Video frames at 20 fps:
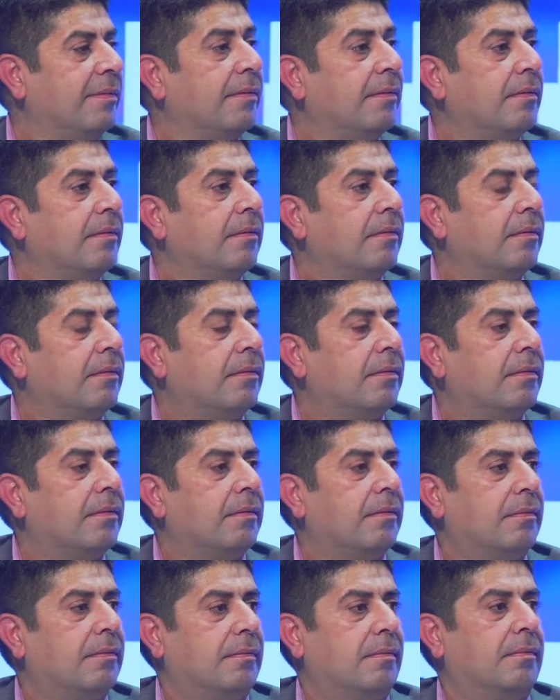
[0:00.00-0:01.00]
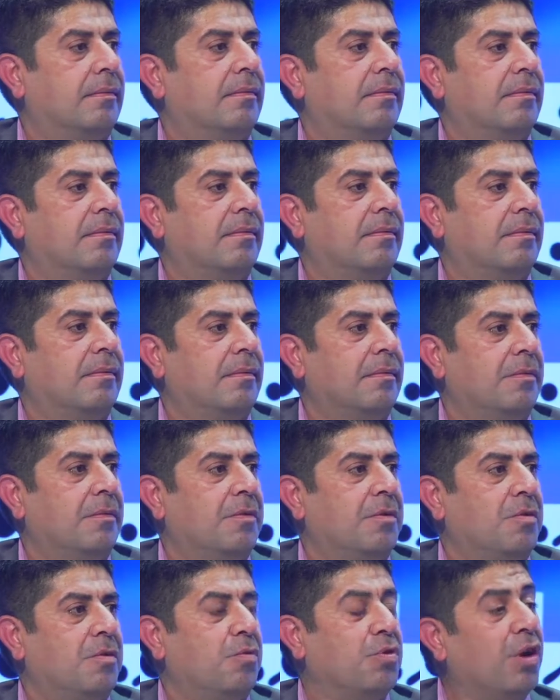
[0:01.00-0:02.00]
جديدة
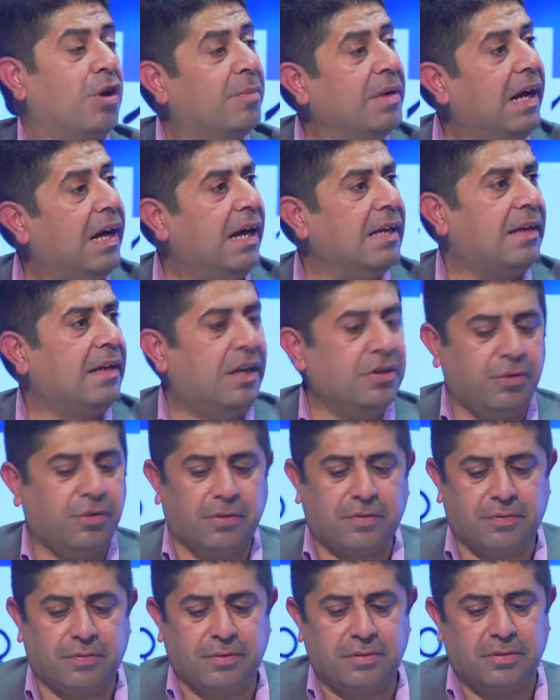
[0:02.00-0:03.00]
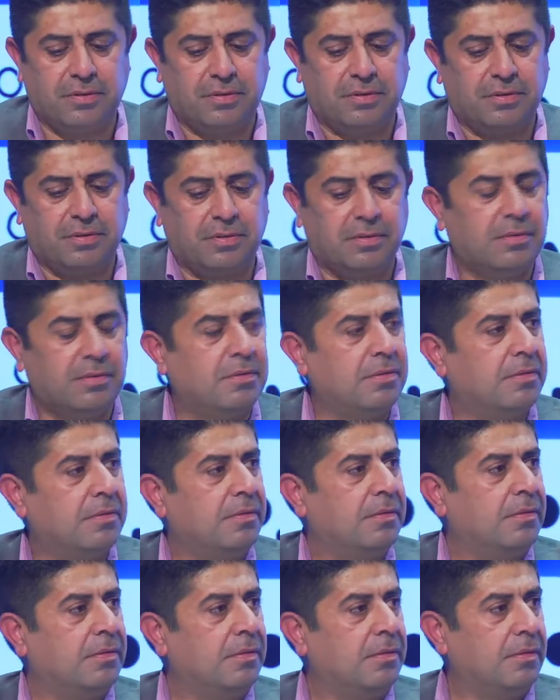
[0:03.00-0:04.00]
ويوم الأحد راح تعرفوه
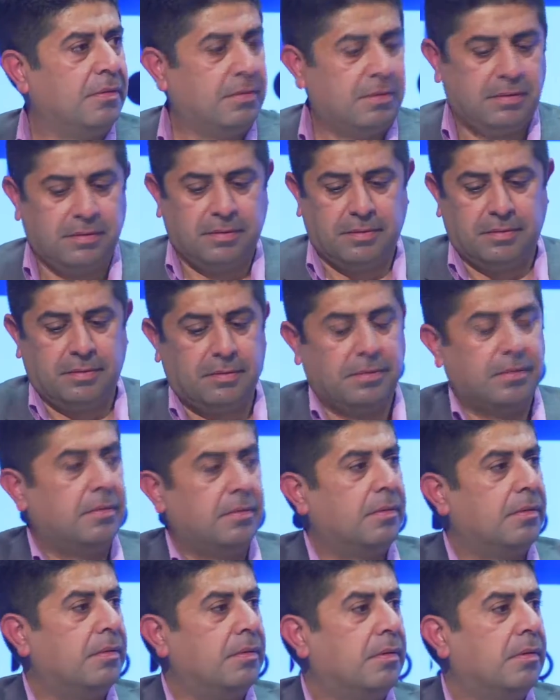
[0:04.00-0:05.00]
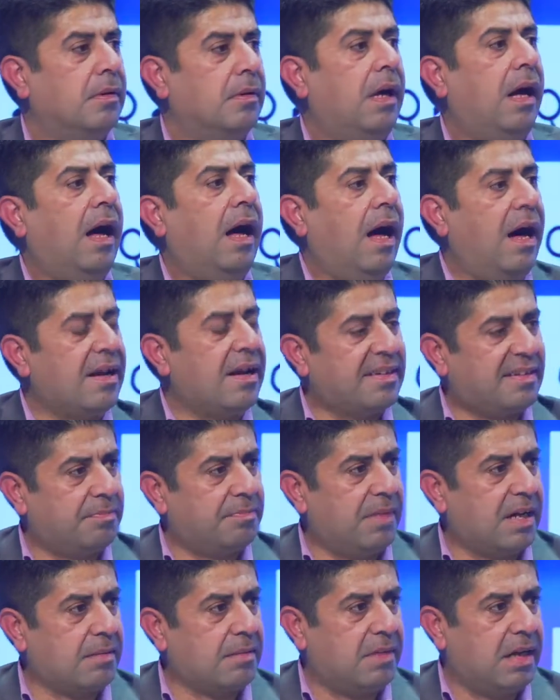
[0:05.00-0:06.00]
حارس مرمى حارس
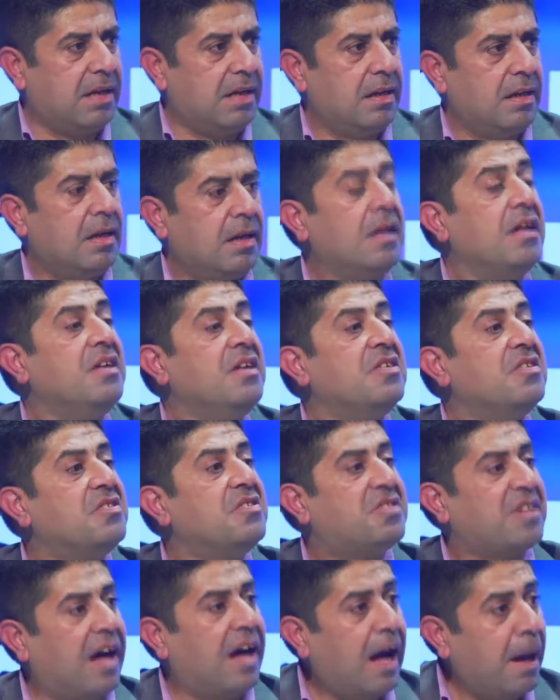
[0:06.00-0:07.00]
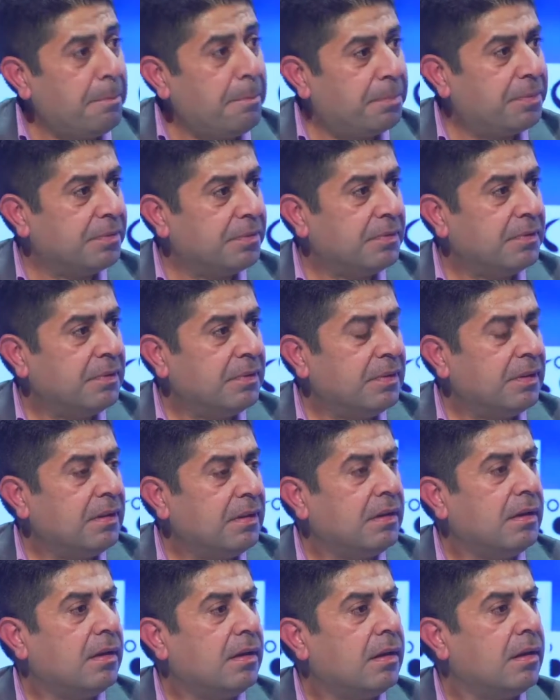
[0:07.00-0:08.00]
مرمى شاب
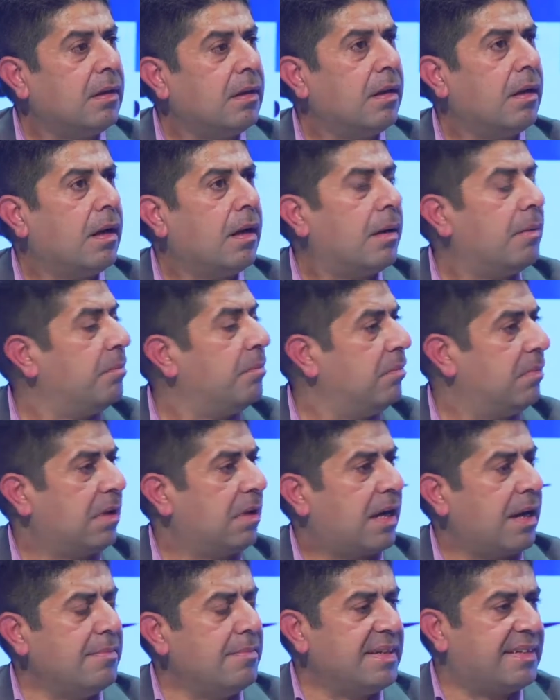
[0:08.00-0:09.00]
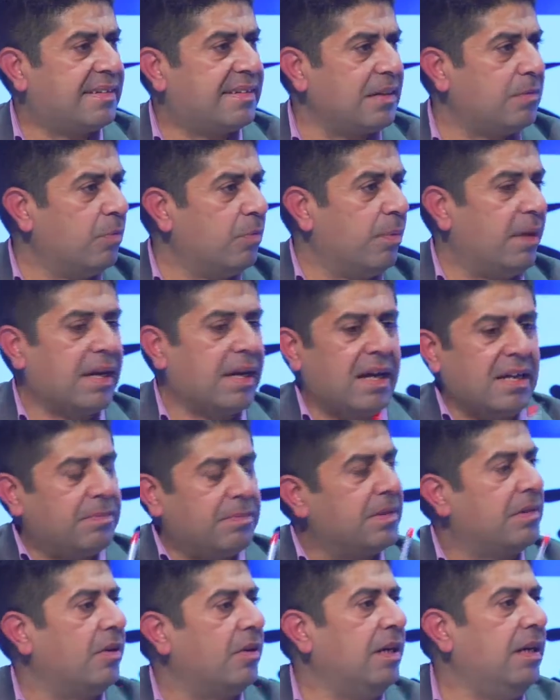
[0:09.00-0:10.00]
خمس ست مباريات
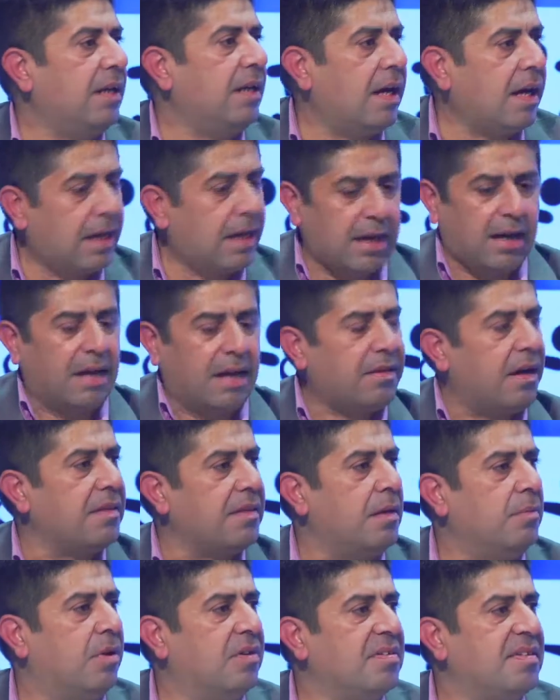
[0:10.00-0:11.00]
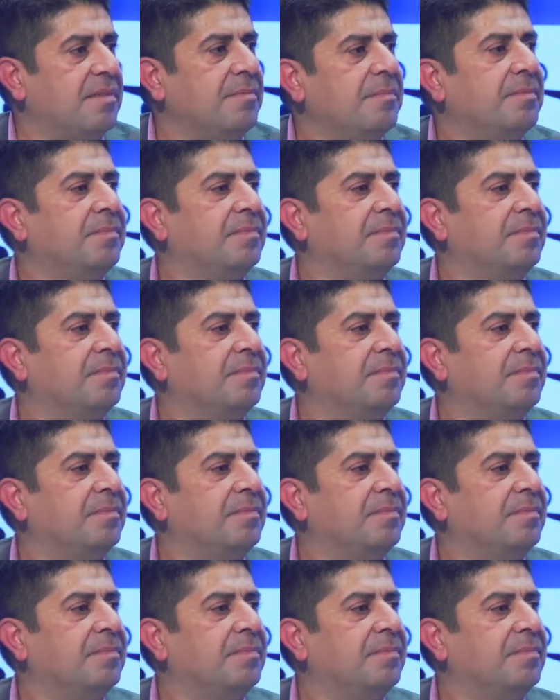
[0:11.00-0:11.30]
بالدوري العراقي خاض هذا الموسم